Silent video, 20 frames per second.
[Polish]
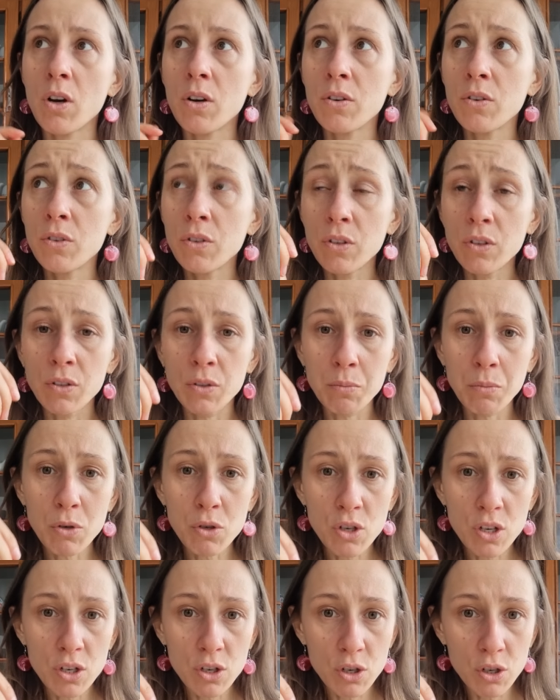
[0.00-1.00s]
e,
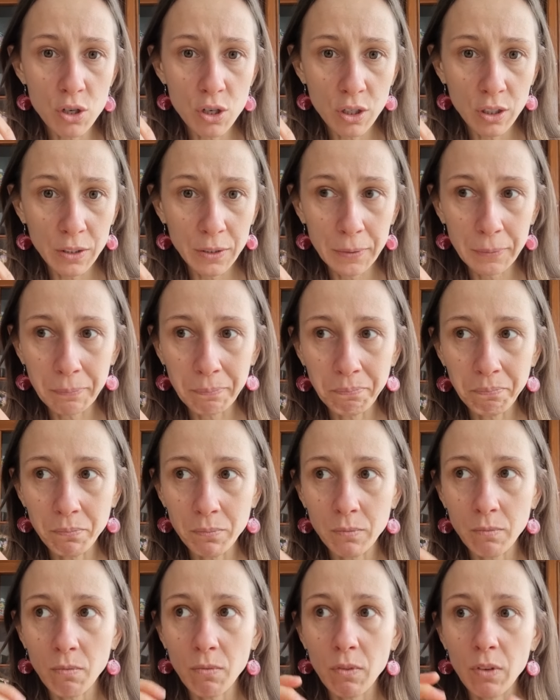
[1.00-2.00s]
możesz
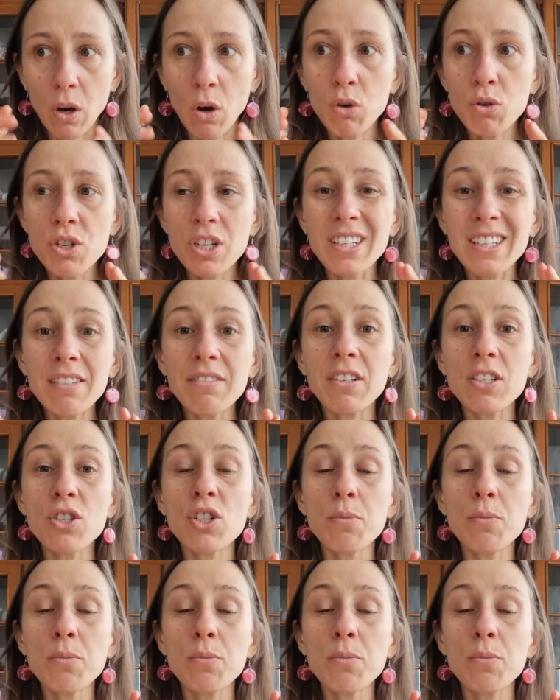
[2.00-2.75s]
oczekiwać,